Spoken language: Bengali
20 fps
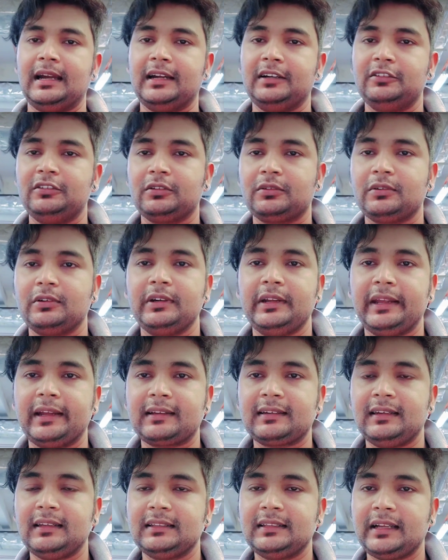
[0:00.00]
আর যখন
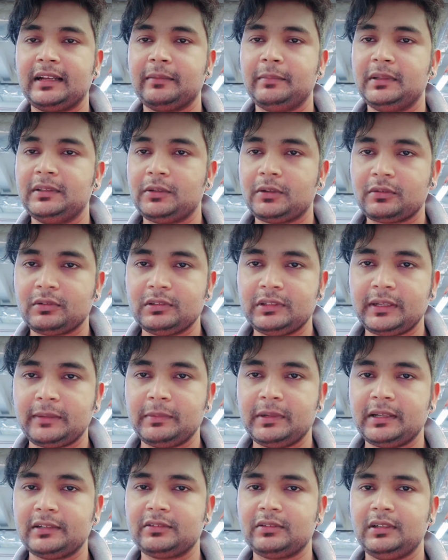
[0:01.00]
একলা থাকবে তখন
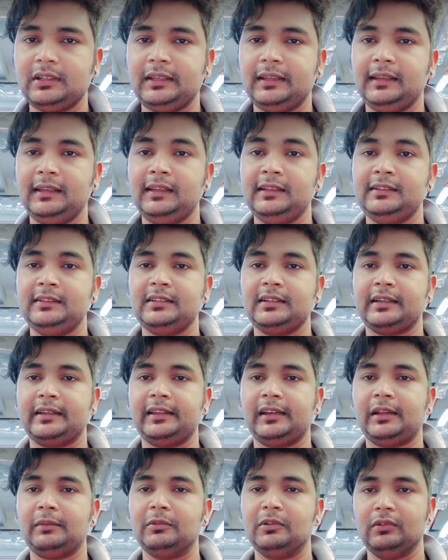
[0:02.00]
দেখবেন আসলে এই যে
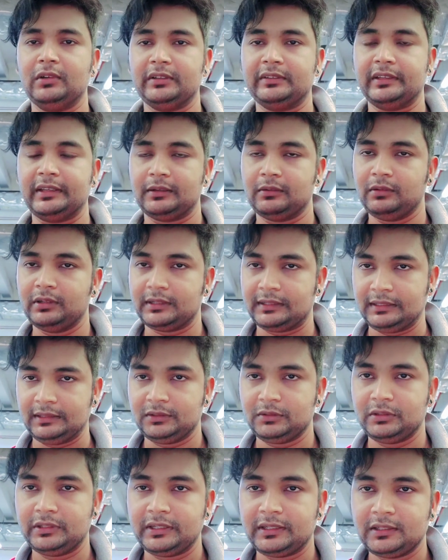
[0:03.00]
ক্রাইমগুলো আছে এগুলো
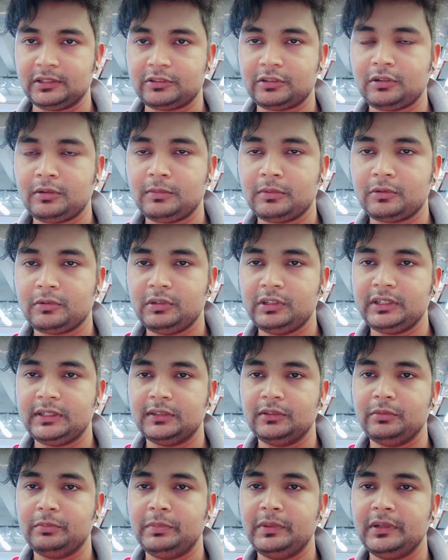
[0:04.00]
কিন্তু থেকে সবগুলোই
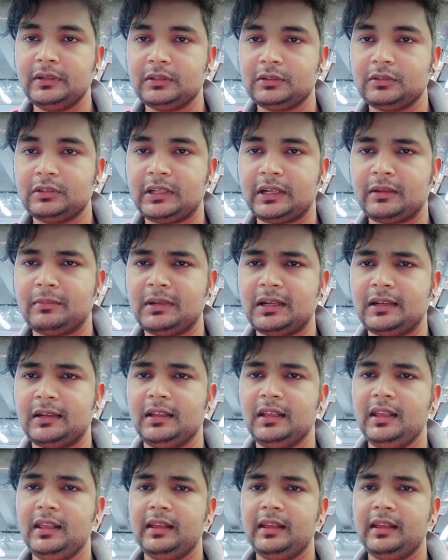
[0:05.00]
কিন্তু বিরত থাকে বা